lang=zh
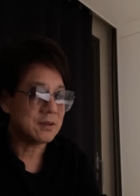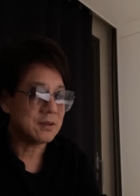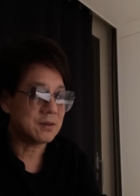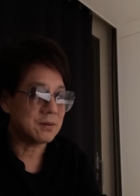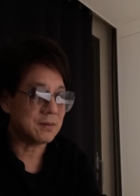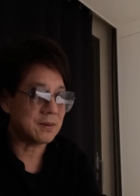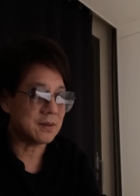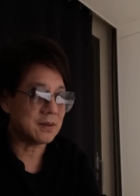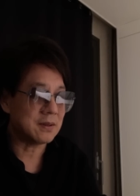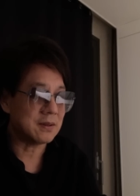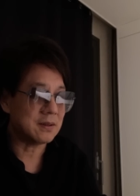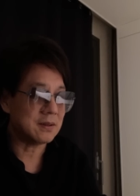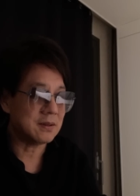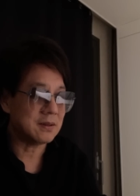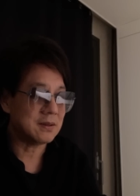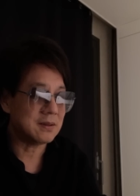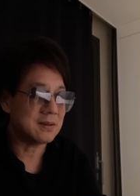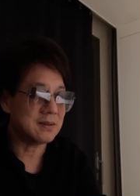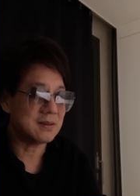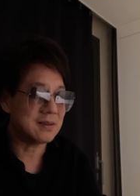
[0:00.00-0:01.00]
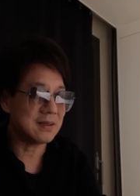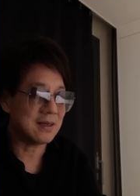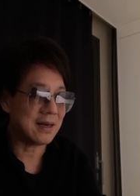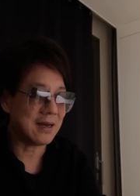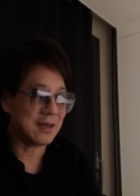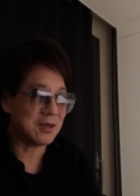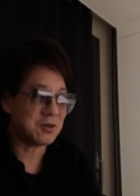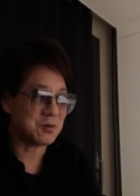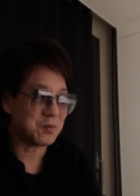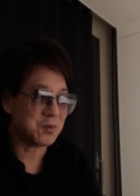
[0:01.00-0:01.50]
是不是？
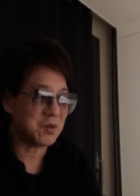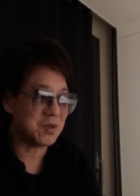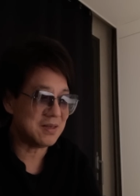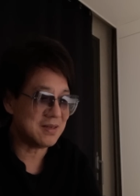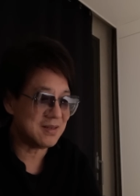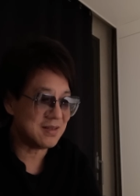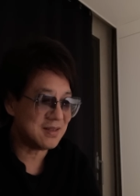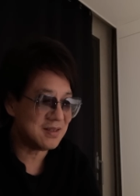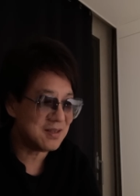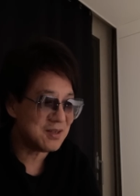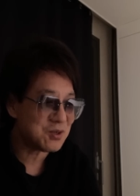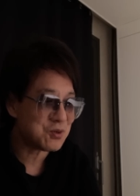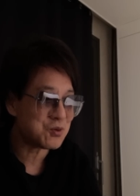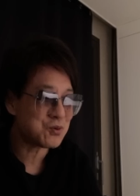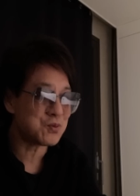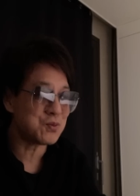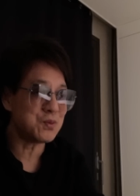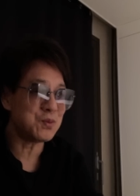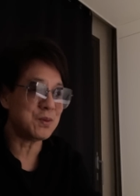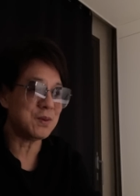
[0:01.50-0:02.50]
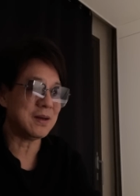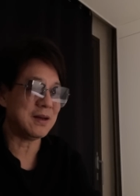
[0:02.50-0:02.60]
还有什么遗书？